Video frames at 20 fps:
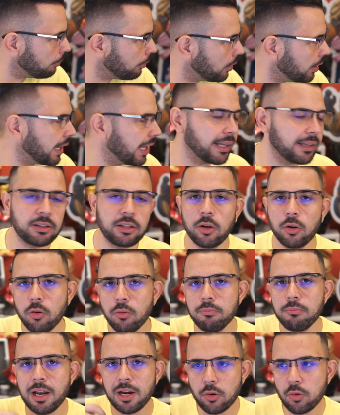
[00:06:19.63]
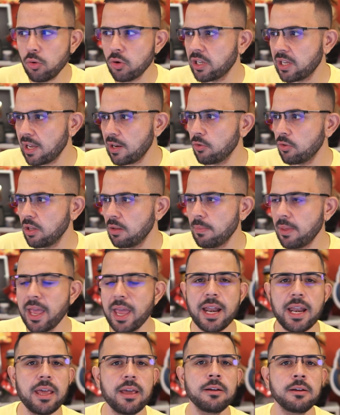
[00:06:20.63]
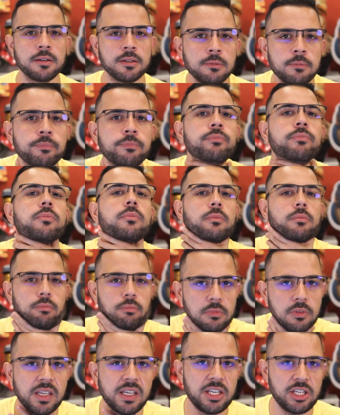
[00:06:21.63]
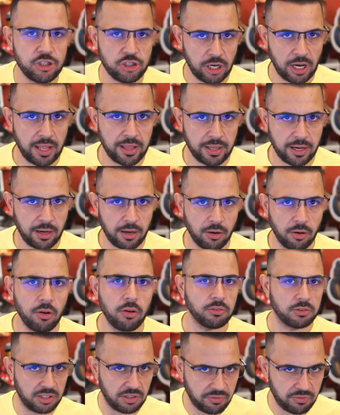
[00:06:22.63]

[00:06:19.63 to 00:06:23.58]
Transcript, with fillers: bollente con un bel cucchiaino di miele ti rigenera, no?